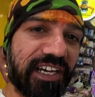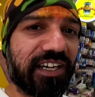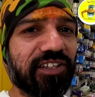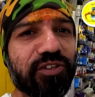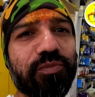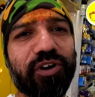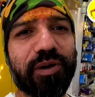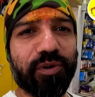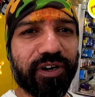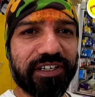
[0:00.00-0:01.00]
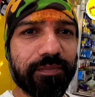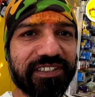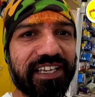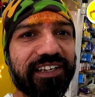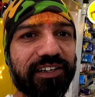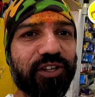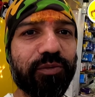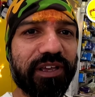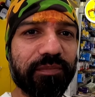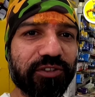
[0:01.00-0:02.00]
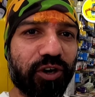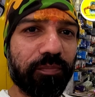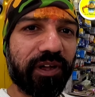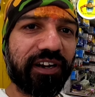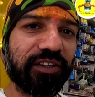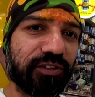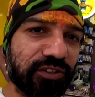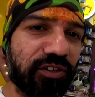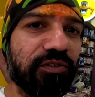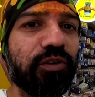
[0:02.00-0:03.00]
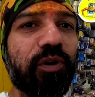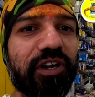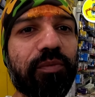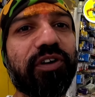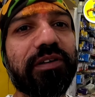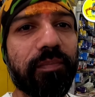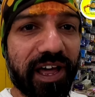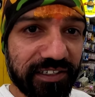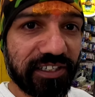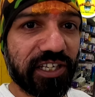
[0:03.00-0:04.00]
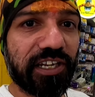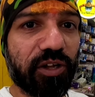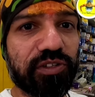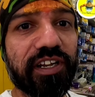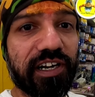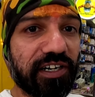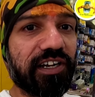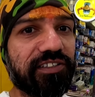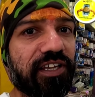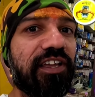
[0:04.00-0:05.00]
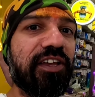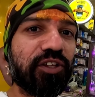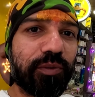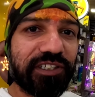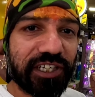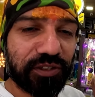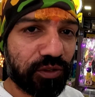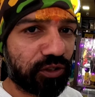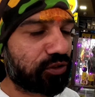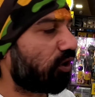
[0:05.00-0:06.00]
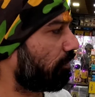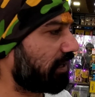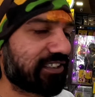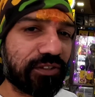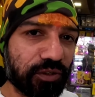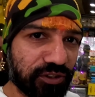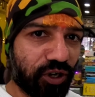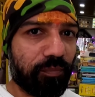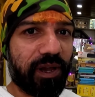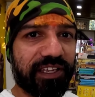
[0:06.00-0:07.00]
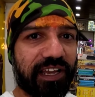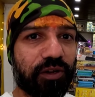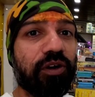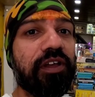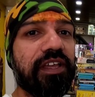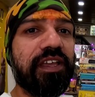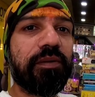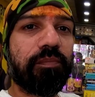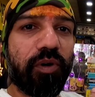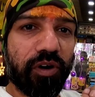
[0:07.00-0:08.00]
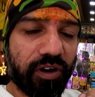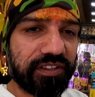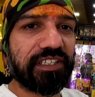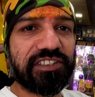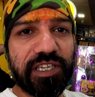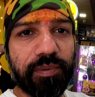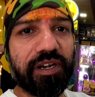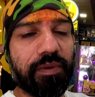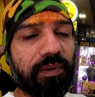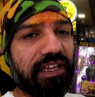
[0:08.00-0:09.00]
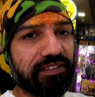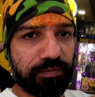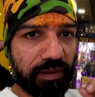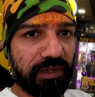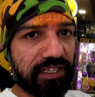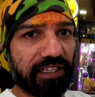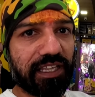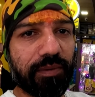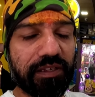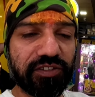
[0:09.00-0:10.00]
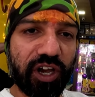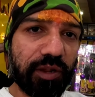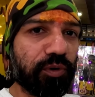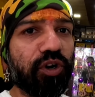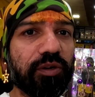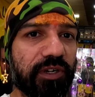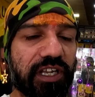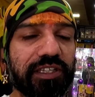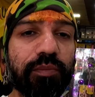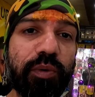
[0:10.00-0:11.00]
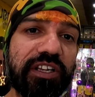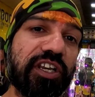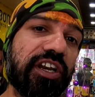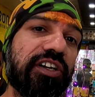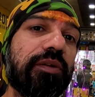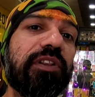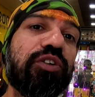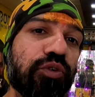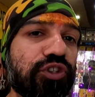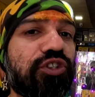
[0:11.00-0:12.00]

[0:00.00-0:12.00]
ज़्यादातर युवाओं का प्रोडक्ट ही मैं सेल करता हूँ भाई अपनी शॉप पर अगर किसी को युवाओं का प्रोडक्ट मार्केट से लेना होता है ना घंटा घर से तो भाई सतगुरु शॉप है सतगुरु की शॉप पर आ जाए करो बहुत ही चीप रेट में प्राइस में मिल जाता है भाई सारे प्रोडक्ट मिल जाते हैं मोबाइल से रिलेटेड मतलब